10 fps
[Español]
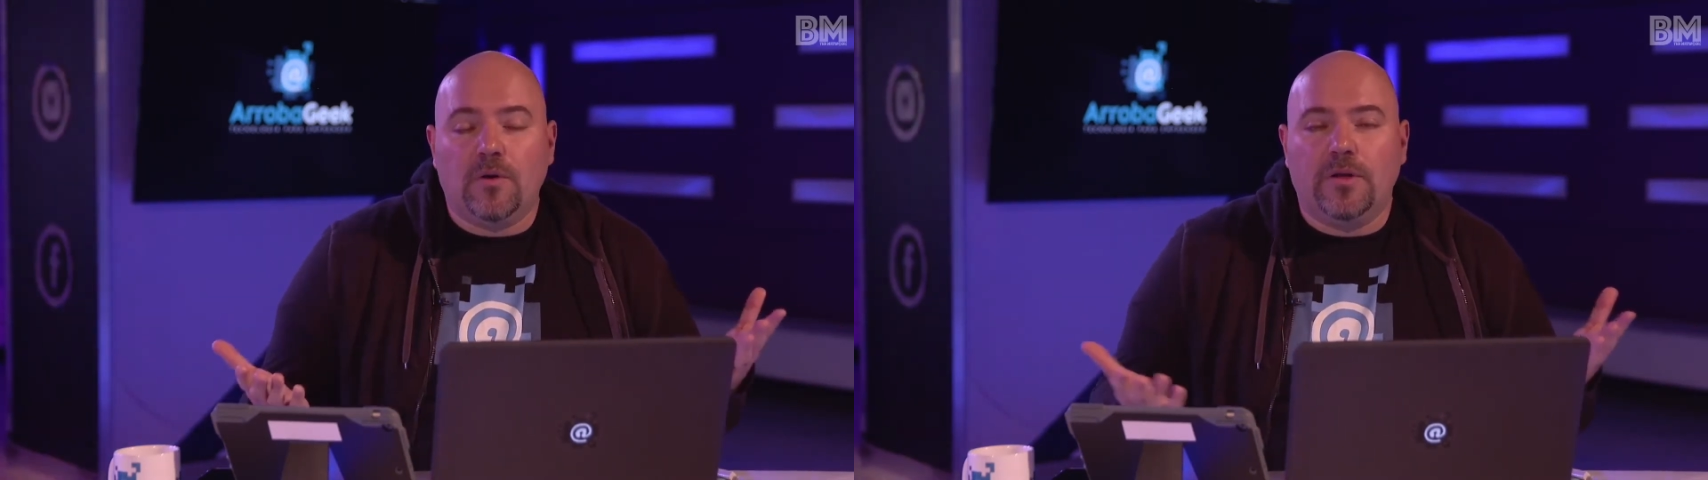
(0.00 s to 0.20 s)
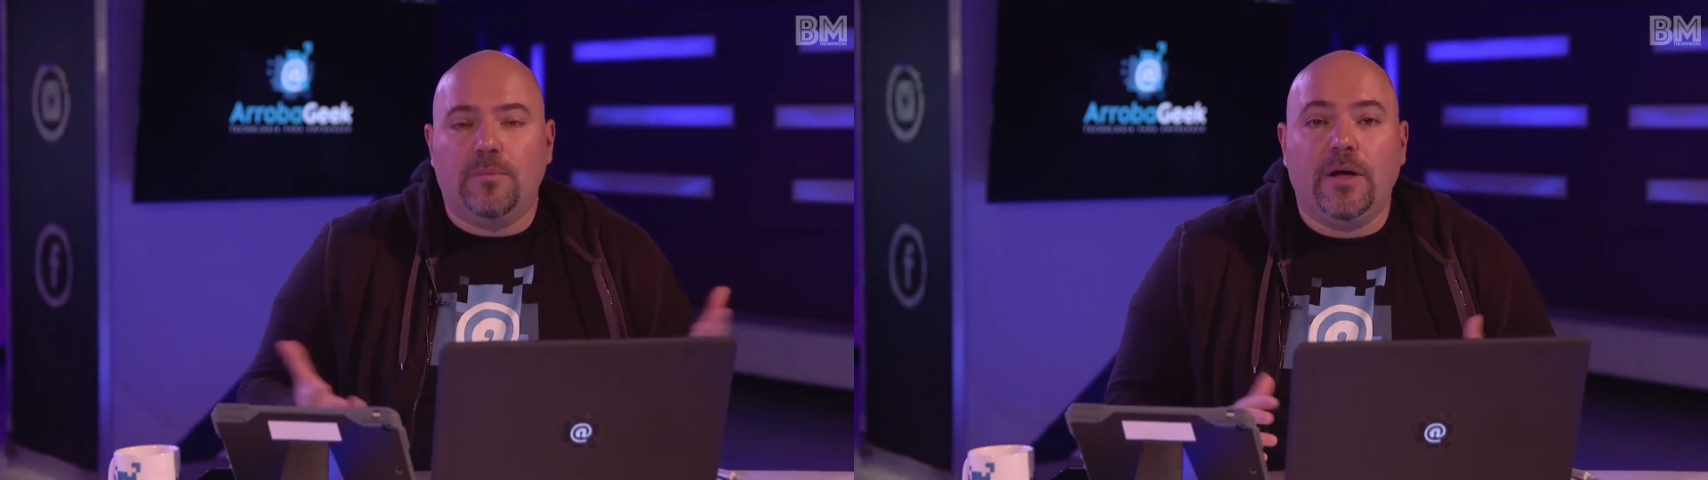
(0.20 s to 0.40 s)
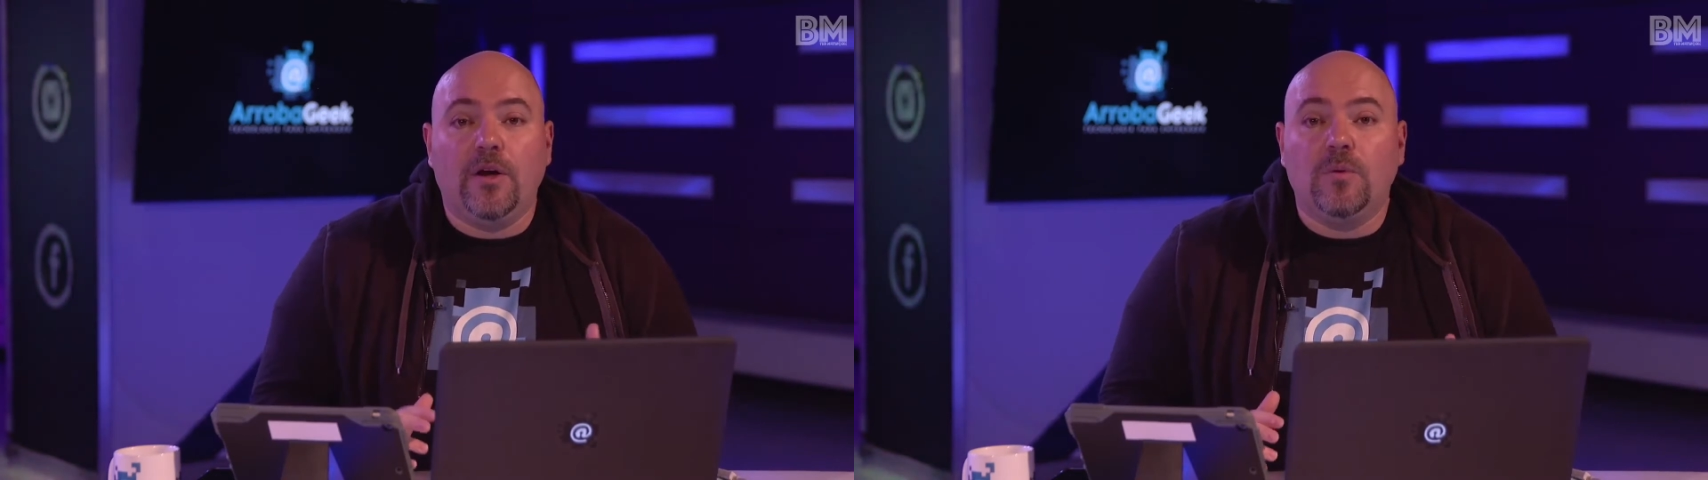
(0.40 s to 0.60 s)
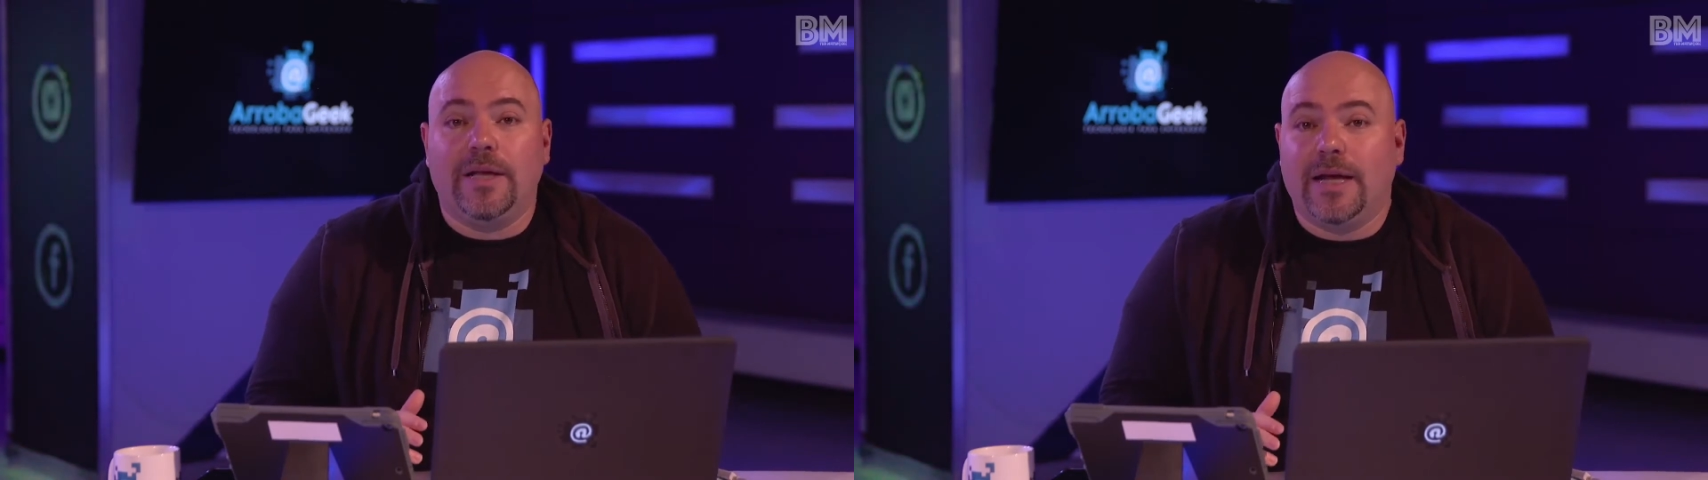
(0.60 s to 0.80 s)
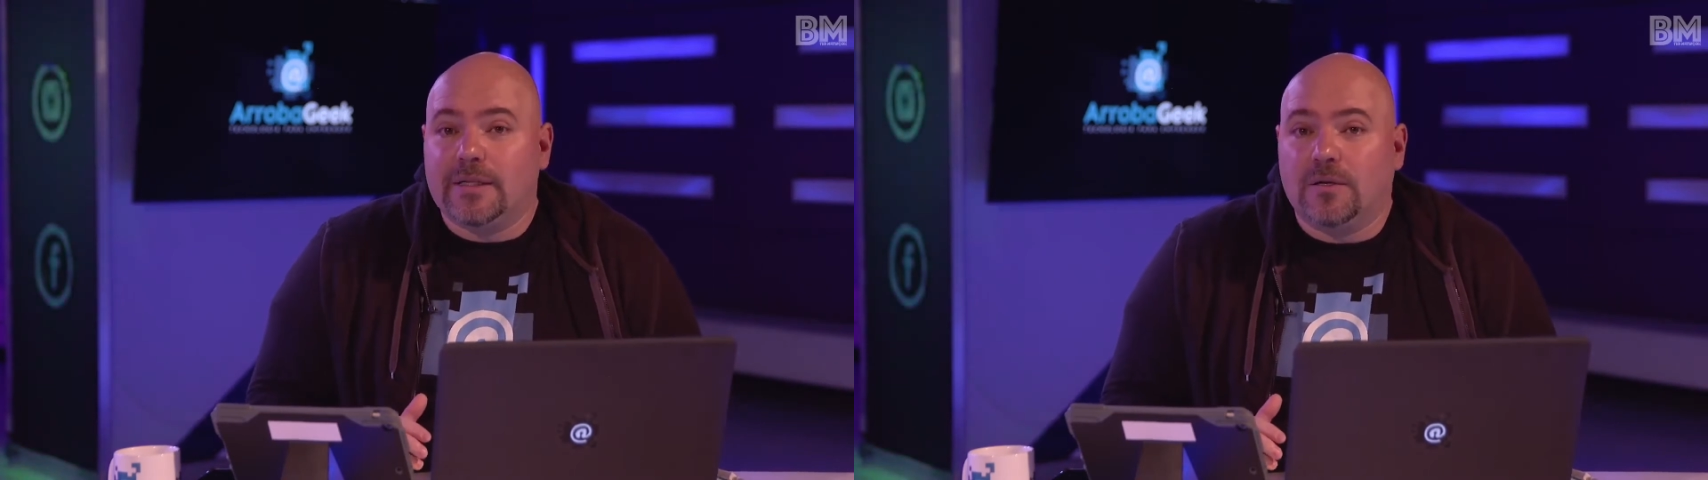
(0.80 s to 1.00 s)
por donde pueden
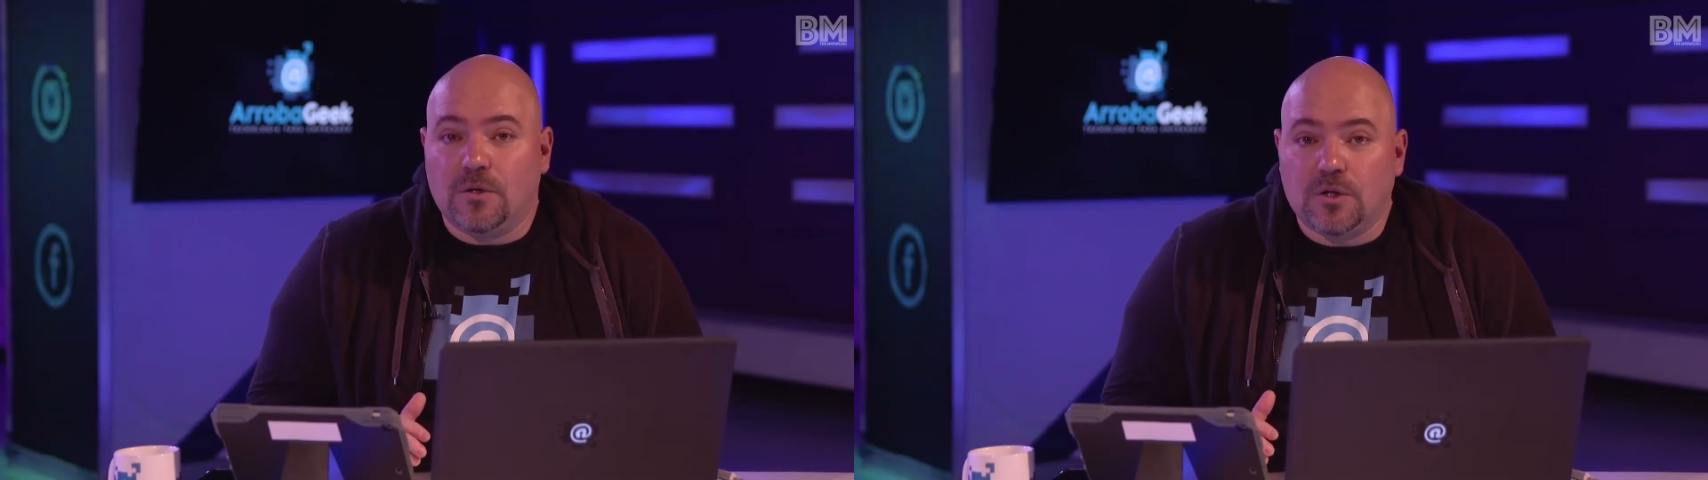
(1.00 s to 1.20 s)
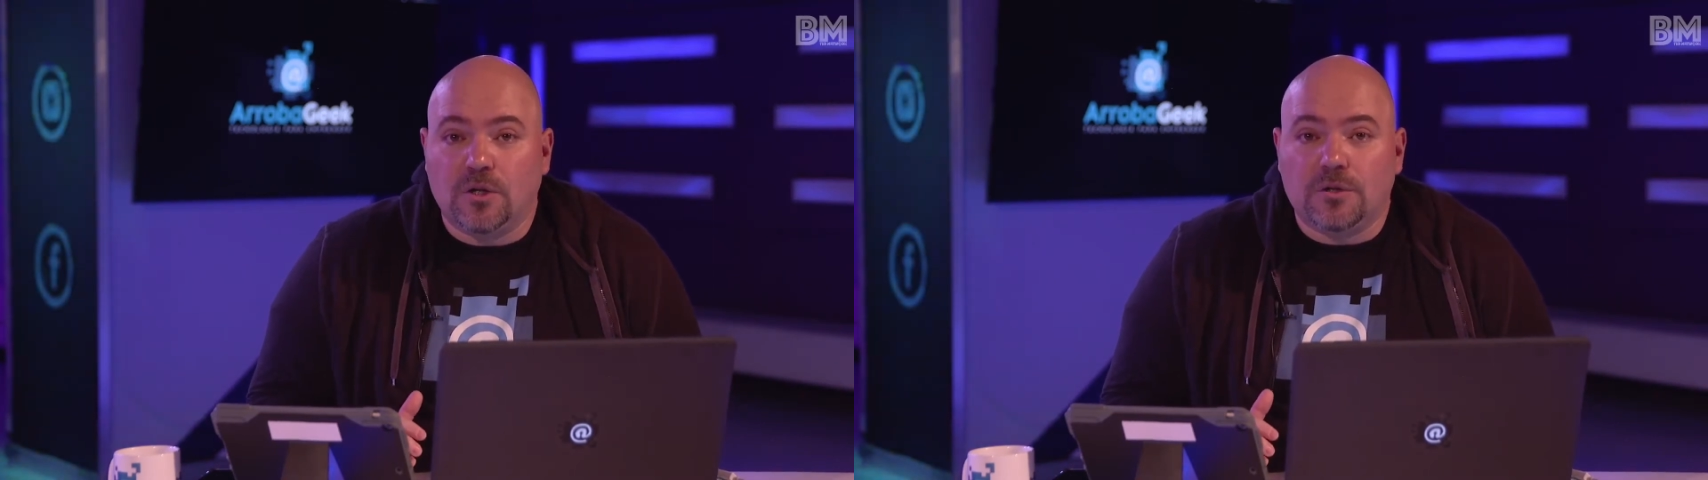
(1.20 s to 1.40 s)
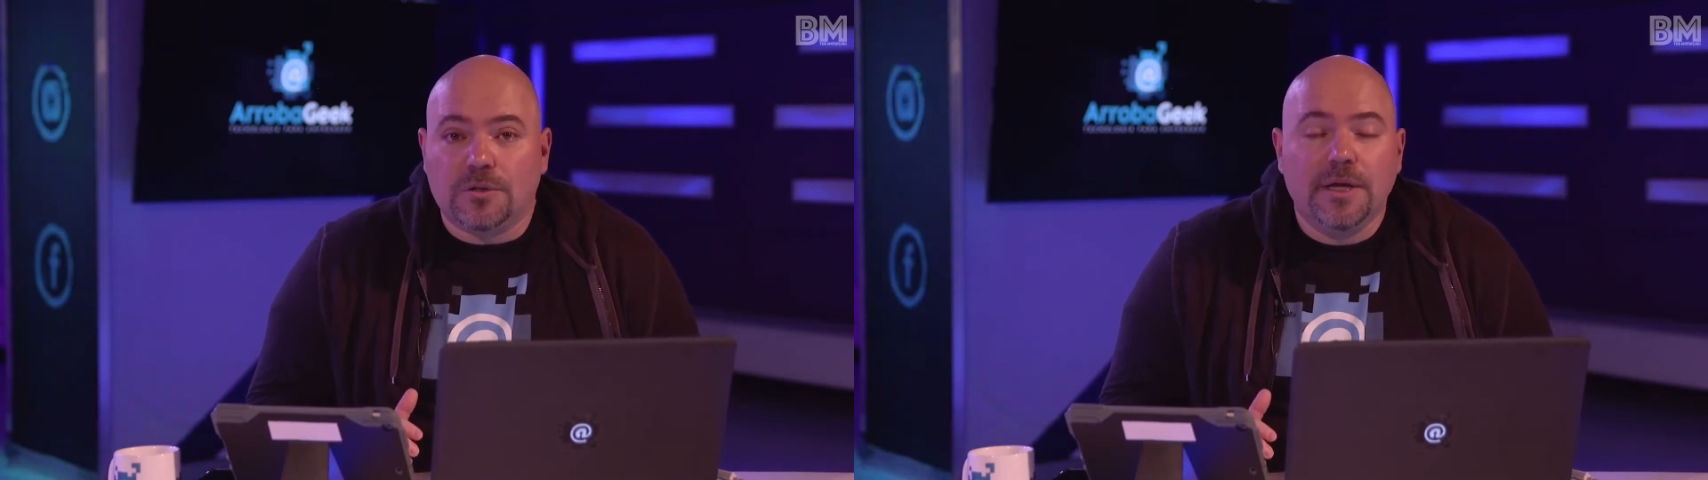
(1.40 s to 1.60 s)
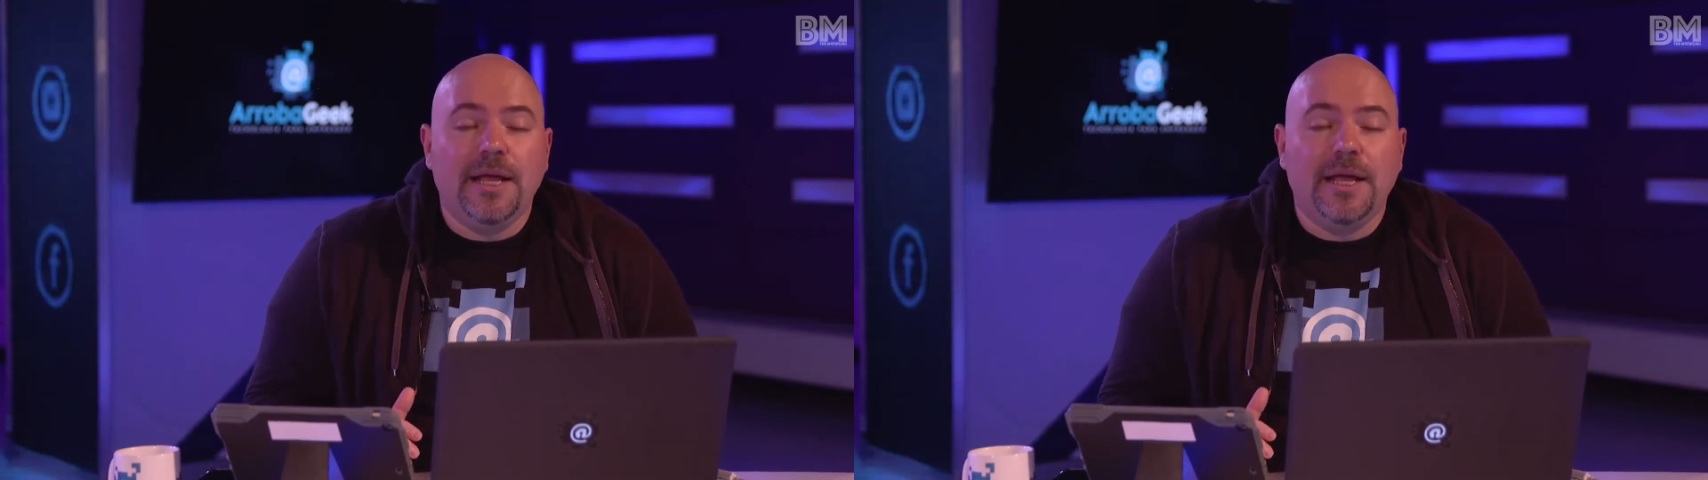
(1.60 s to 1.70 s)
comunicarse con nosotros